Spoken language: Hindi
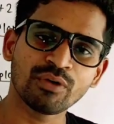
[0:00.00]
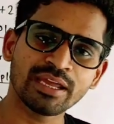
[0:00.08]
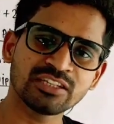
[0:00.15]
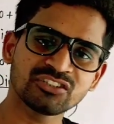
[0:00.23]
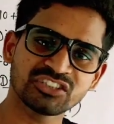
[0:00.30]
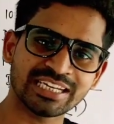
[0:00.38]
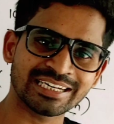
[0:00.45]
वे
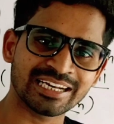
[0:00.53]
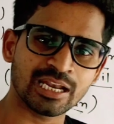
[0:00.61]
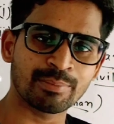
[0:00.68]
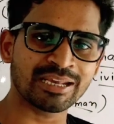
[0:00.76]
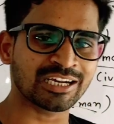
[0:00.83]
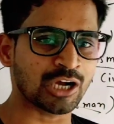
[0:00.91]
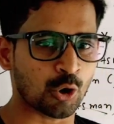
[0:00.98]

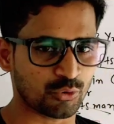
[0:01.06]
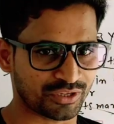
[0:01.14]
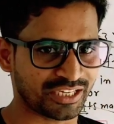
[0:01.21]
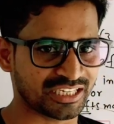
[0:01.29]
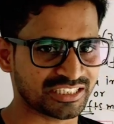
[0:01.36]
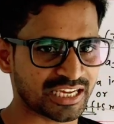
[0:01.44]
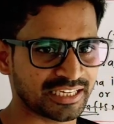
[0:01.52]
जनरल में
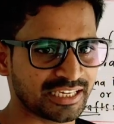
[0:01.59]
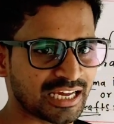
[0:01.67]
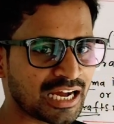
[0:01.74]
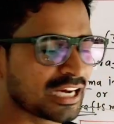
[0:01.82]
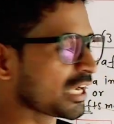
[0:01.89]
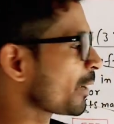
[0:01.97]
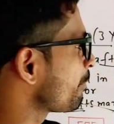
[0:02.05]
काउंट किए जाएंगे
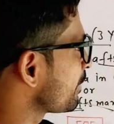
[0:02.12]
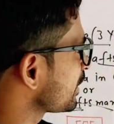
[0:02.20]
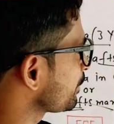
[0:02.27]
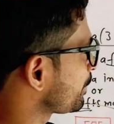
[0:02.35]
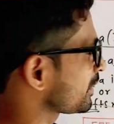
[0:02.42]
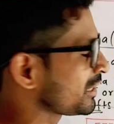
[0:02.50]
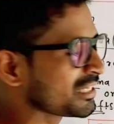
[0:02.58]
अगर आप
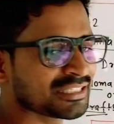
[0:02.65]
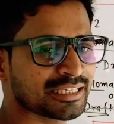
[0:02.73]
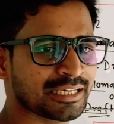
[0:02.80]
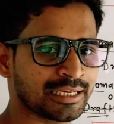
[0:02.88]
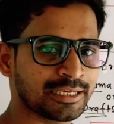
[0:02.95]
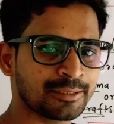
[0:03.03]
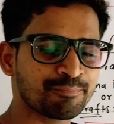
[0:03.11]
मध्य प्रदेश
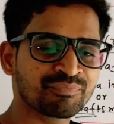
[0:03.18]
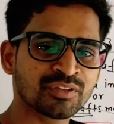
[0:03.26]
से हैं